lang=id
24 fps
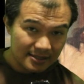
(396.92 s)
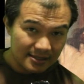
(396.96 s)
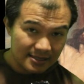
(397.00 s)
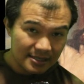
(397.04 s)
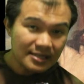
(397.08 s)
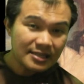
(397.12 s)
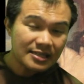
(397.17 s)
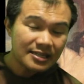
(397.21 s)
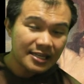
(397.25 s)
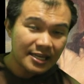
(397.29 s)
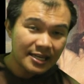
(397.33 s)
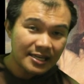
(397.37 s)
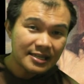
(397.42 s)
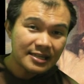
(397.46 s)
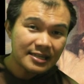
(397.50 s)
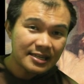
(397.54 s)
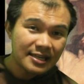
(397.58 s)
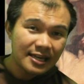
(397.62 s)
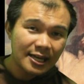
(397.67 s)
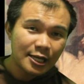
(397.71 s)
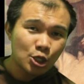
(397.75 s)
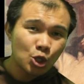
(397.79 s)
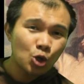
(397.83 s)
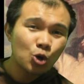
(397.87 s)

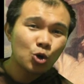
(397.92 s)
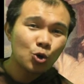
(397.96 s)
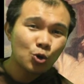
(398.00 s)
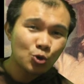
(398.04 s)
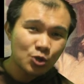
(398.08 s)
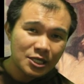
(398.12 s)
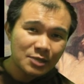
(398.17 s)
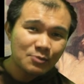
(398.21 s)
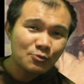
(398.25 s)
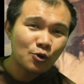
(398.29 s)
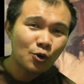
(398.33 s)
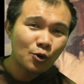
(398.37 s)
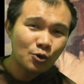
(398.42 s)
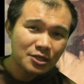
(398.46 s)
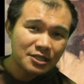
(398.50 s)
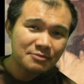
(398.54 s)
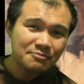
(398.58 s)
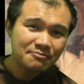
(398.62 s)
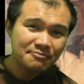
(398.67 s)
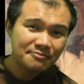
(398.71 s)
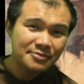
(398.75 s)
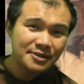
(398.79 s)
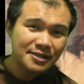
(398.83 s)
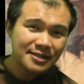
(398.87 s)
ide-ide uh, atau
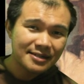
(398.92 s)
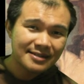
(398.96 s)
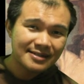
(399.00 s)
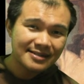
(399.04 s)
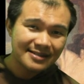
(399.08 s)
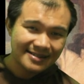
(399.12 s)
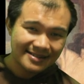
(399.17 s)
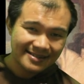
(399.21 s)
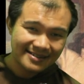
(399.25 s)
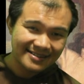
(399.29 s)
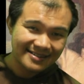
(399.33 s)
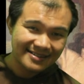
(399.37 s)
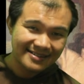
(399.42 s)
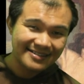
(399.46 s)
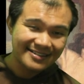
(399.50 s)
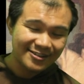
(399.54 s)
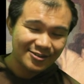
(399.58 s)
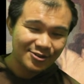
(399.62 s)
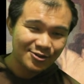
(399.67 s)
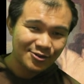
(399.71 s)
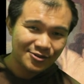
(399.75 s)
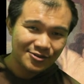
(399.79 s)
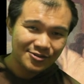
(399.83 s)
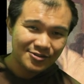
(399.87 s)
gosip-gosip uh,
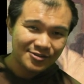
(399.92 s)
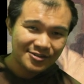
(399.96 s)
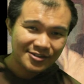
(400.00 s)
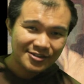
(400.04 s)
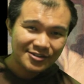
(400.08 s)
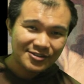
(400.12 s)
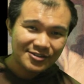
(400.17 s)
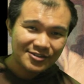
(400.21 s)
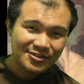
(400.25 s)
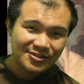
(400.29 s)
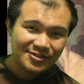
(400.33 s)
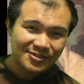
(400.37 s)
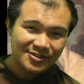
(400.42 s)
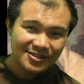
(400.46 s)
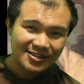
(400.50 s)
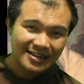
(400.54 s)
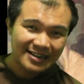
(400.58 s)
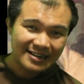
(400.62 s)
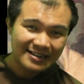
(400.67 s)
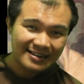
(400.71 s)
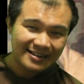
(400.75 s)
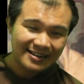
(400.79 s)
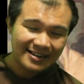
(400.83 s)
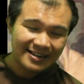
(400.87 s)
you know
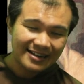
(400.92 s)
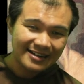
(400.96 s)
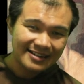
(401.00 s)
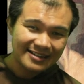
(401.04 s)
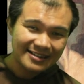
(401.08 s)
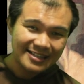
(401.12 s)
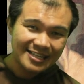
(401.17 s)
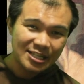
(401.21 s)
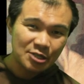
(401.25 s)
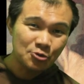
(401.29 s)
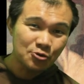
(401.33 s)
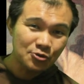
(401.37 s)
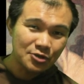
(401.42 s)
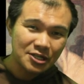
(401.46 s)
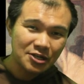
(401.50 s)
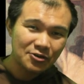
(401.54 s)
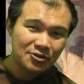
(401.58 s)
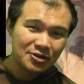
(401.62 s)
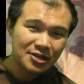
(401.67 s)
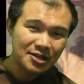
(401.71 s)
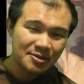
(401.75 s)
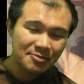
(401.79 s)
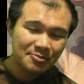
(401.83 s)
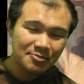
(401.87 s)
karena dihuni
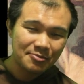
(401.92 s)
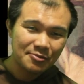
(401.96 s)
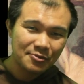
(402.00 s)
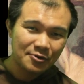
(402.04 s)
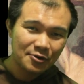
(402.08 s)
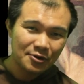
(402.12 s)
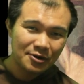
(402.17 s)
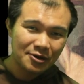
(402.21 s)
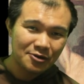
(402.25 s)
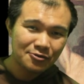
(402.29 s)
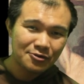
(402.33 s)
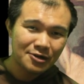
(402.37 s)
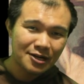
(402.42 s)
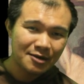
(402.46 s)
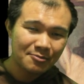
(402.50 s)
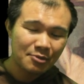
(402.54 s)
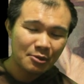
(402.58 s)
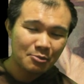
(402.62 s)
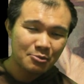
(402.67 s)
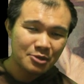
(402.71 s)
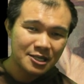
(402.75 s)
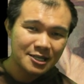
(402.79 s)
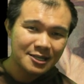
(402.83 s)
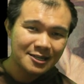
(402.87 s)
oleh orang-orang
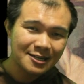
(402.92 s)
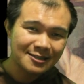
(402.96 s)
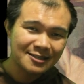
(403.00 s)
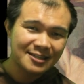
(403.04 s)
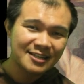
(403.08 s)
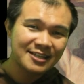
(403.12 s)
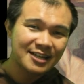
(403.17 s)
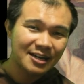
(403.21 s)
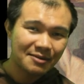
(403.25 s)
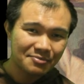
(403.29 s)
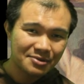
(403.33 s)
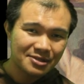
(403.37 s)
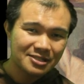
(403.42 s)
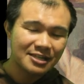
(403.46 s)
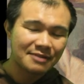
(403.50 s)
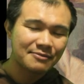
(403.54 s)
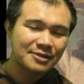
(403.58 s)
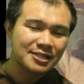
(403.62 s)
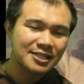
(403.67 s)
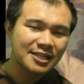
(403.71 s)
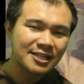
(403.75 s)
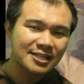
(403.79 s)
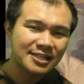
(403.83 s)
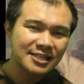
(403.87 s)
pemikiran tingkat
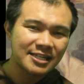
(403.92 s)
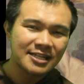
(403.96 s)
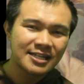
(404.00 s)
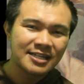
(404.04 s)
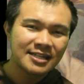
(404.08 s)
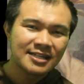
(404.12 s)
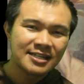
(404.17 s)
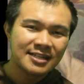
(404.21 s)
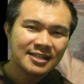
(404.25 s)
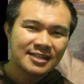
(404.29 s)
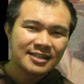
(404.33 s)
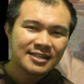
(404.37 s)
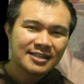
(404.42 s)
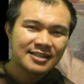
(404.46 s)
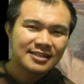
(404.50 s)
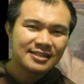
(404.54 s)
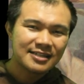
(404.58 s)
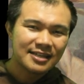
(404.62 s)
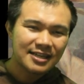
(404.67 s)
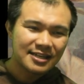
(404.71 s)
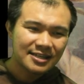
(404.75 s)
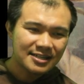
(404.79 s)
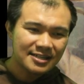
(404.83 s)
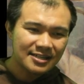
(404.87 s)
pertama tadi
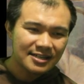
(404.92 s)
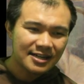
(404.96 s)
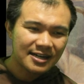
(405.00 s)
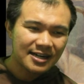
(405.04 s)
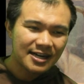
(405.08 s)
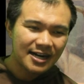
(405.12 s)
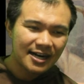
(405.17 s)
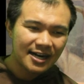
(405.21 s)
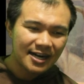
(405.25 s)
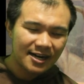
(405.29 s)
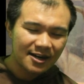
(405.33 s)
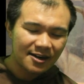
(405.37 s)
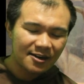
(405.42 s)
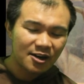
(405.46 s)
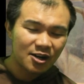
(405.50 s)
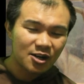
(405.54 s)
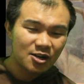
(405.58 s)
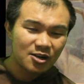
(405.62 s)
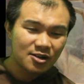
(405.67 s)
sehingga